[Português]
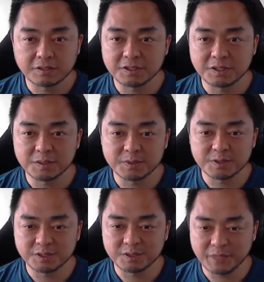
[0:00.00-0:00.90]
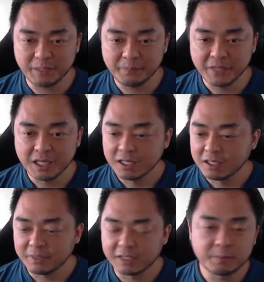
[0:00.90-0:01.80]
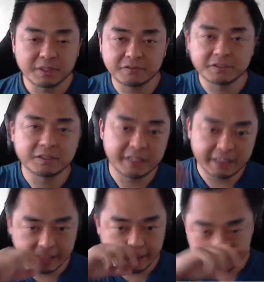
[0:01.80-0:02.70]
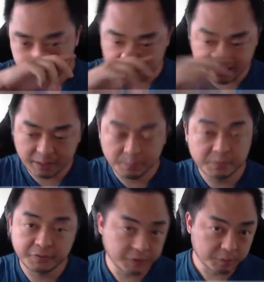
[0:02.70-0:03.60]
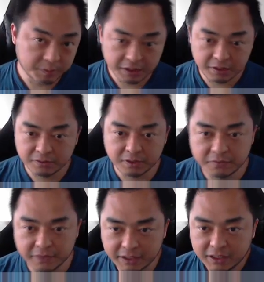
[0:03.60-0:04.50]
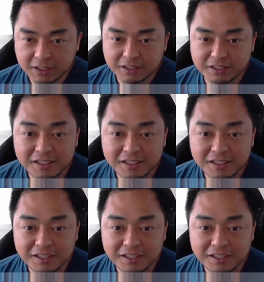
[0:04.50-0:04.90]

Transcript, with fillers: Saudações pessoal, tudo bem? Perdão pela vergonha alheia. Ali porque foi o Mur que não foi eu que falei.